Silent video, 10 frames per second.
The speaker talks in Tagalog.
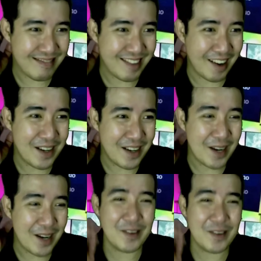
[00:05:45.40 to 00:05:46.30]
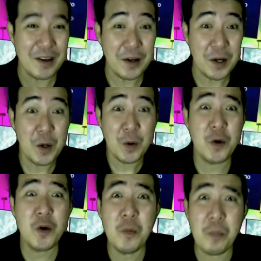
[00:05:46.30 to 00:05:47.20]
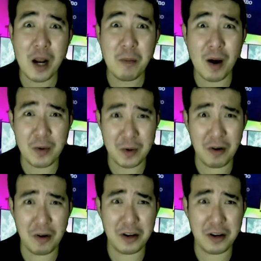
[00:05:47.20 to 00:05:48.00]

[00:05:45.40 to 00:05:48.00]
Gabi naman ako nun. Uy, compile pa kayo ng